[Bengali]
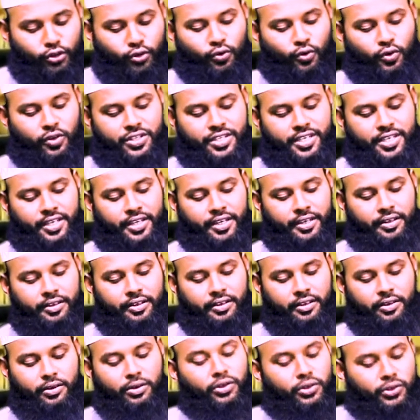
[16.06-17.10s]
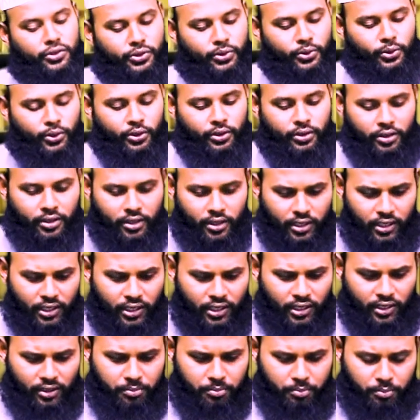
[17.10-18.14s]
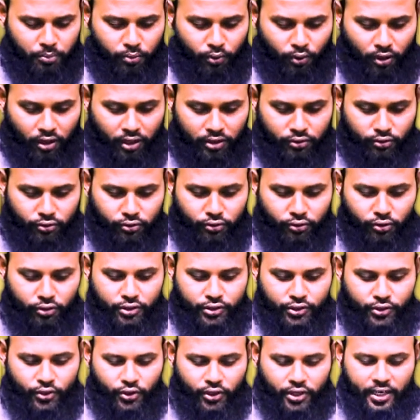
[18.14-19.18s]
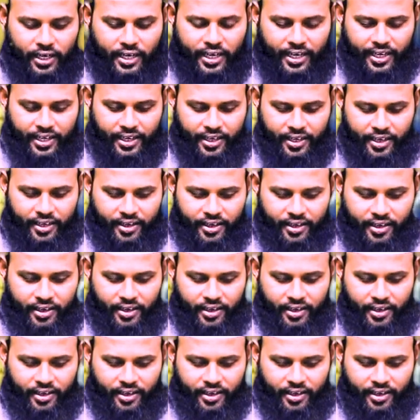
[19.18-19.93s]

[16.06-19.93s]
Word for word: করেছেন হুজুর বদ নজর লাগা